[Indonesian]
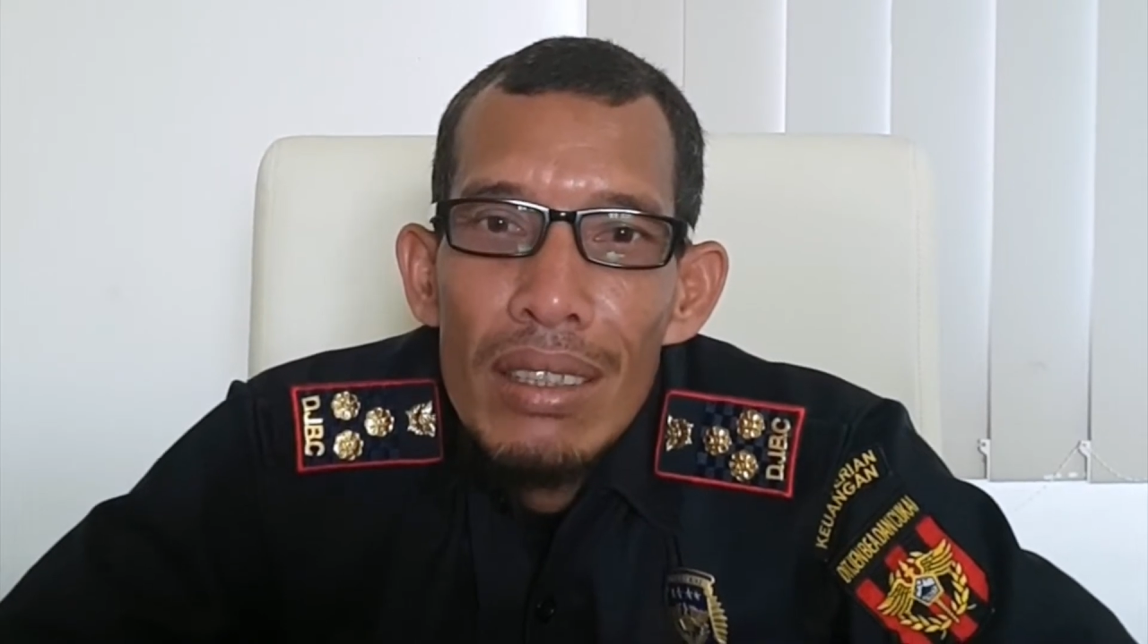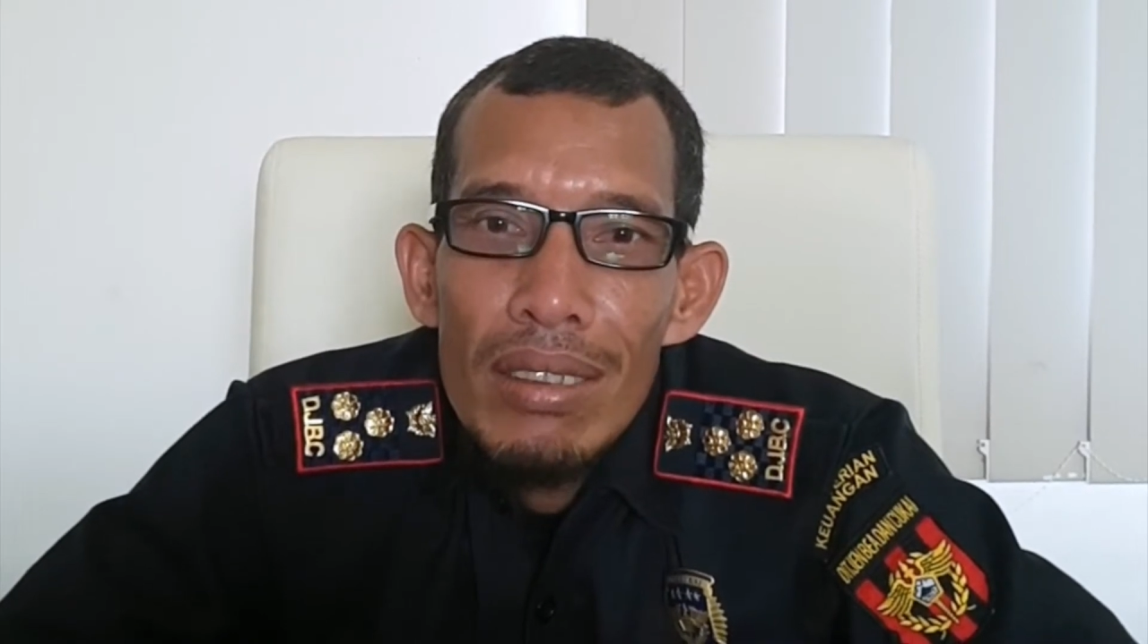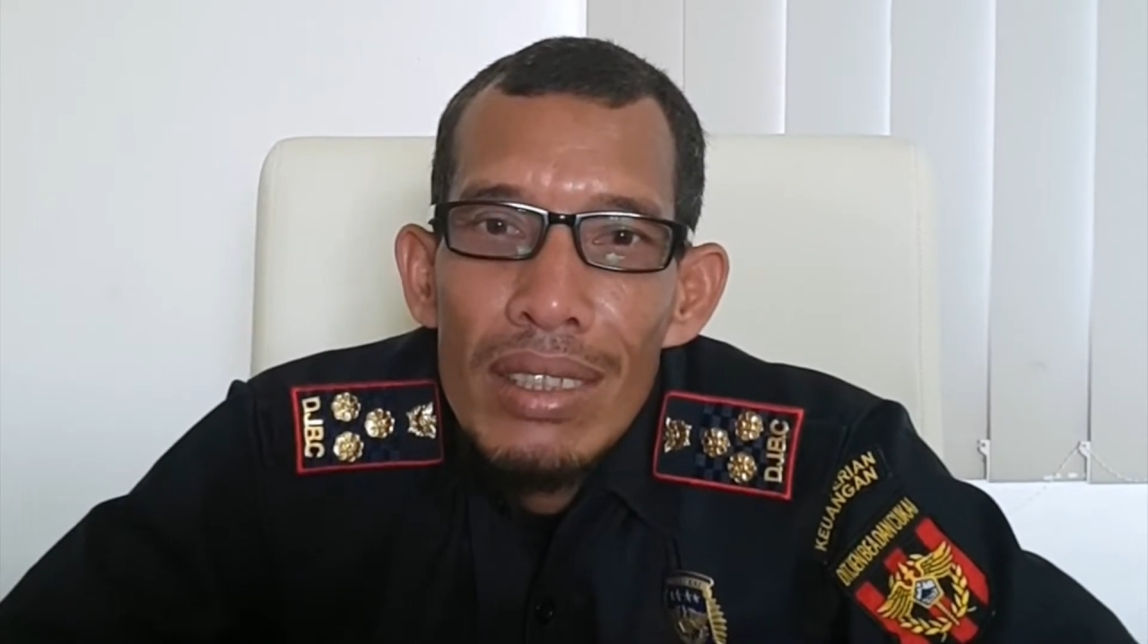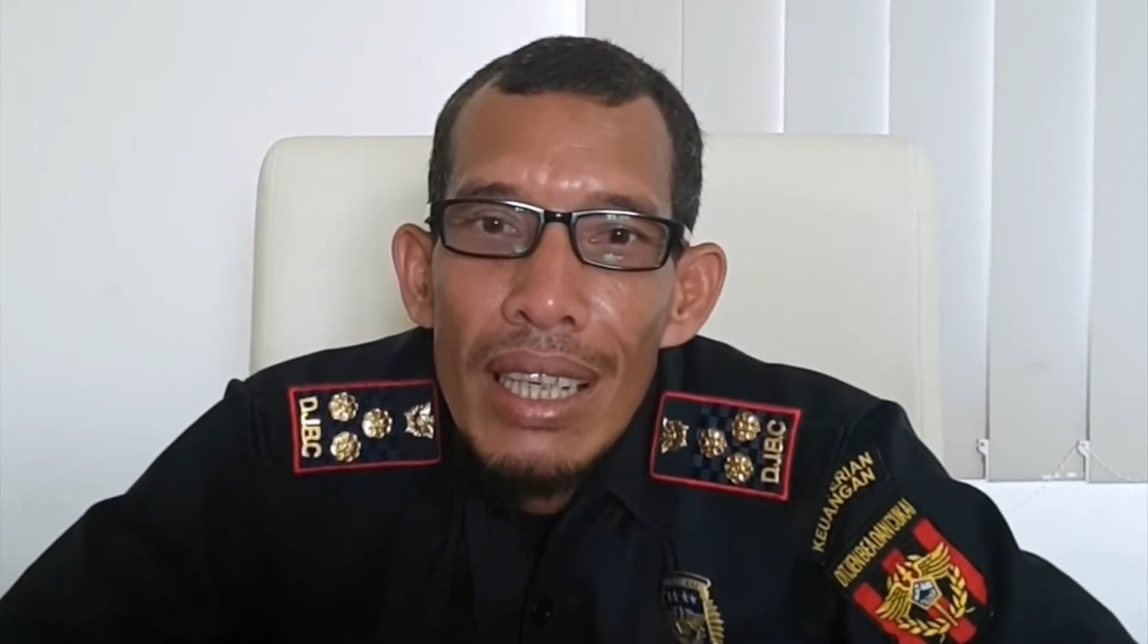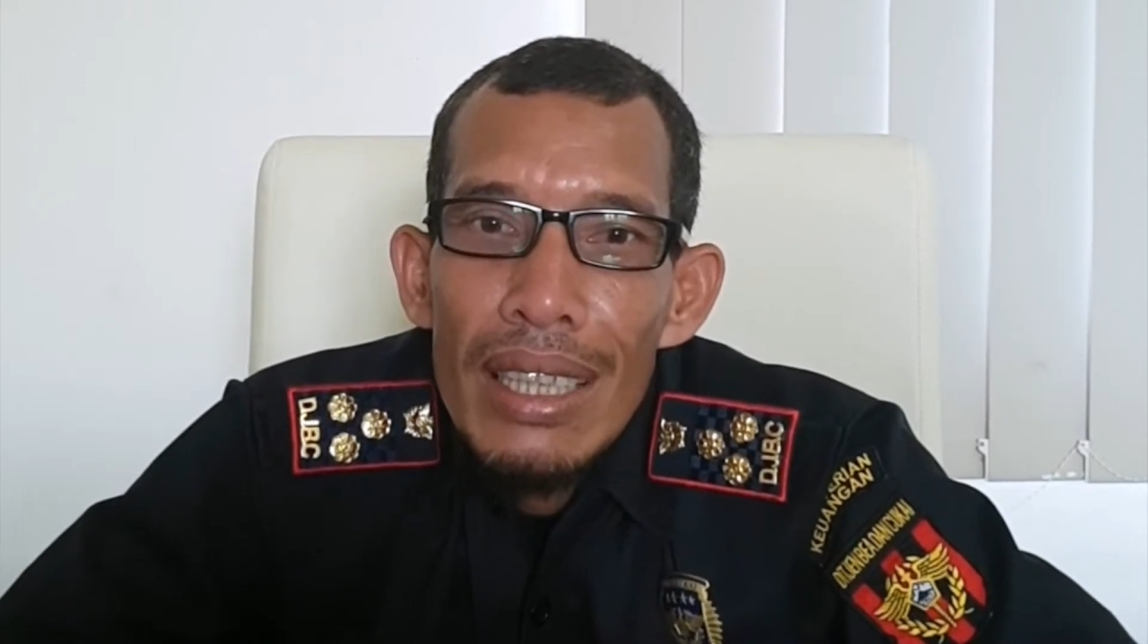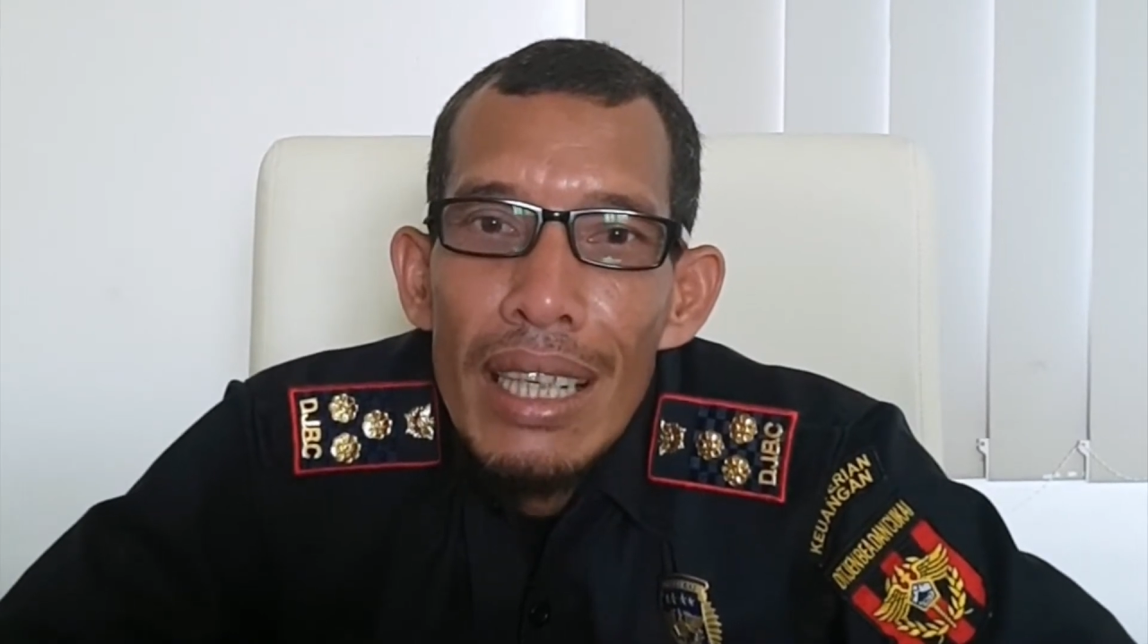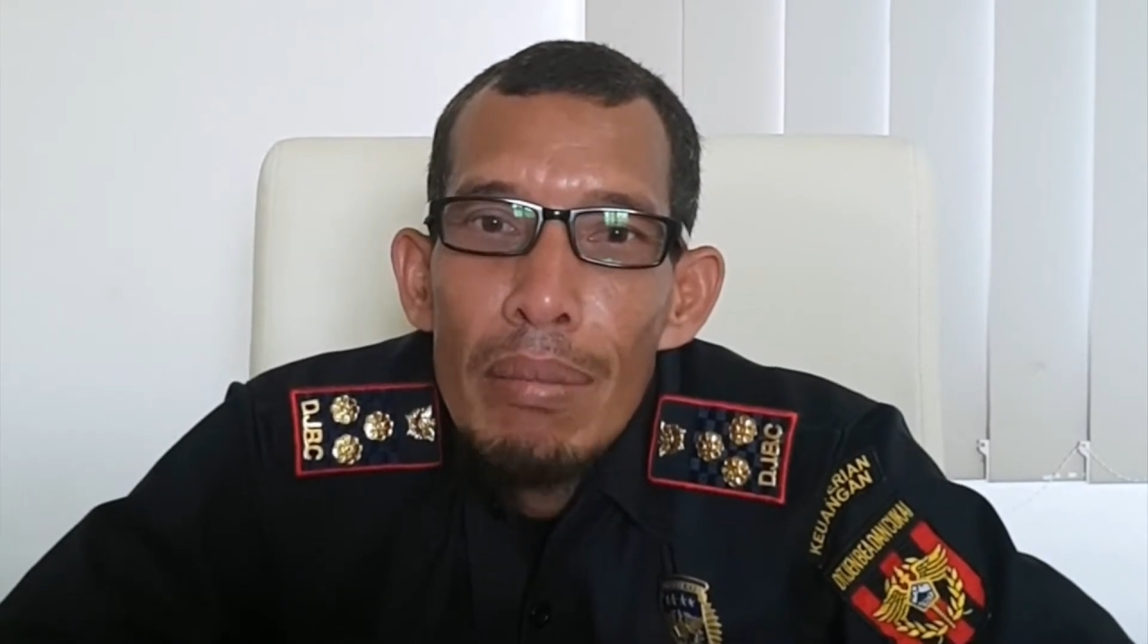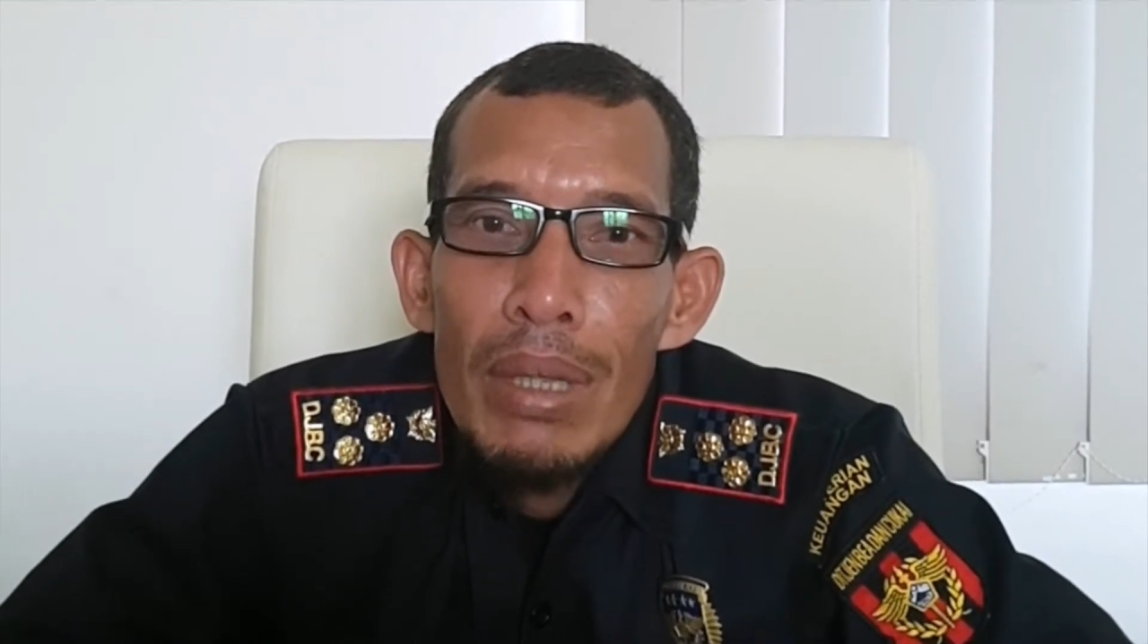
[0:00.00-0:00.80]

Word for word: saya